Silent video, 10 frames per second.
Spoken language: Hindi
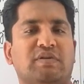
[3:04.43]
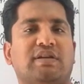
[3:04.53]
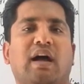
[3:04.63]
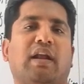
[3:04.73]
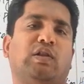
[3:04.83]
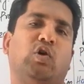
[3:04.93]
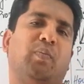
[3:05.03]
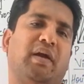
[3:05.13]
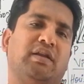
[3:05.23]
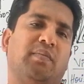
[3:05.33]
मिसाल के तौर
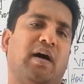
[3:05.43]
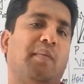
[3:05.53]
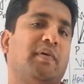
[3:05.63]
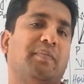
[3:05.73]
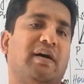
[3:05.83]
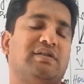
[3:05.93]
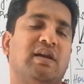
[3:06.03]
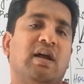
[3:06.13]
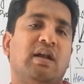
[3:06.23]
पे कि जब आपके पास